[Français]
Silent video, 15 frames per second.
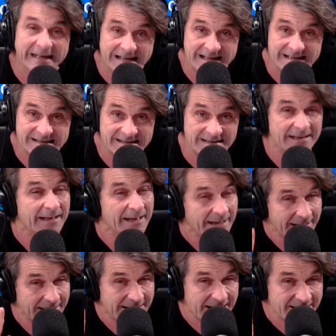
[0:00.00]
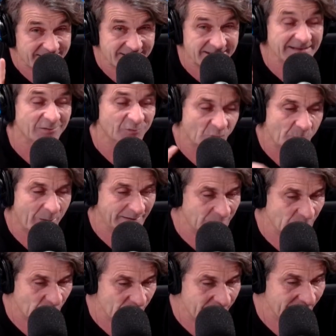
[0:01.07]
l'Asie, et la Chine tout
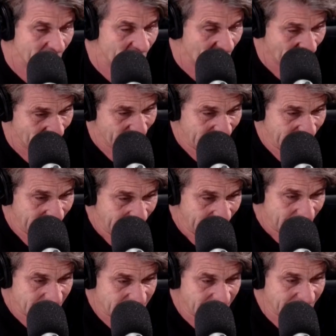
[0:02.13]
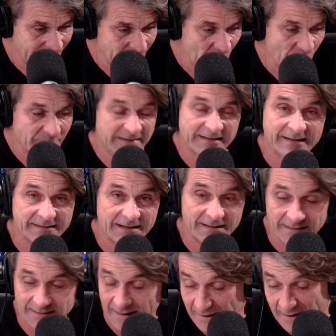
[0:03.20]
particulièrement. C'est un homme qui est
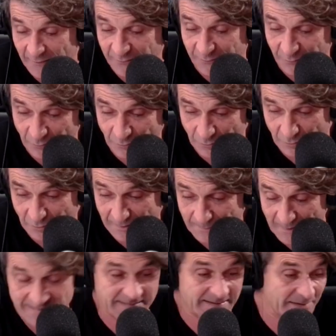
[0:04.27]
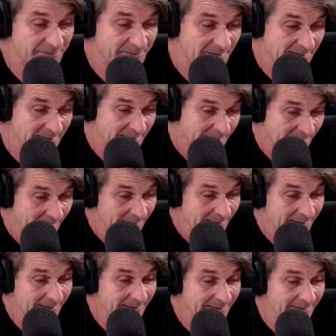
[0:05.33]
à l'affût, il passe sa vie
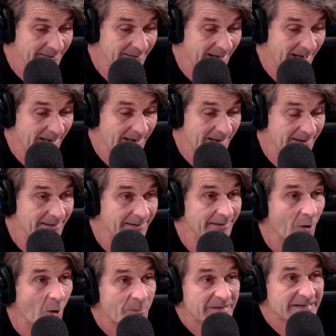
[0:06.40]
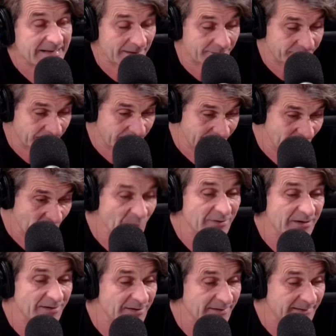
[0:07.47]
euh, à observer le
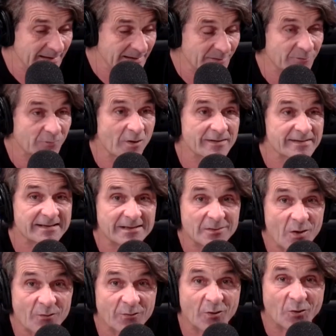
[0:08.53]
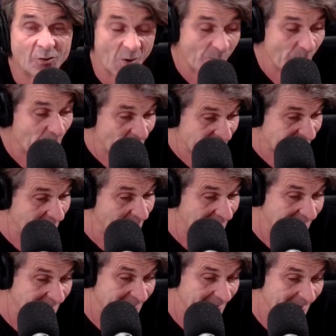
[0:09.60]
digital et voir ce qu'il offre comme
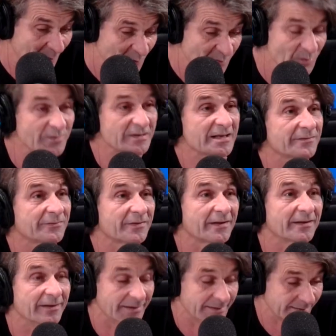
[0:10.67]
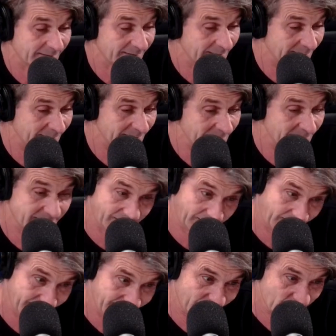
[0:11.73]
possibilités. Alors son CV est
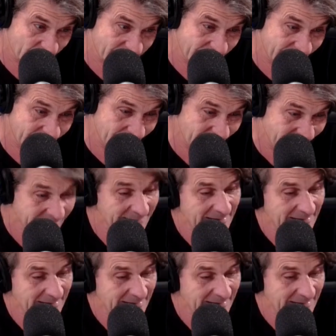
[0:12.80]
très conséquent,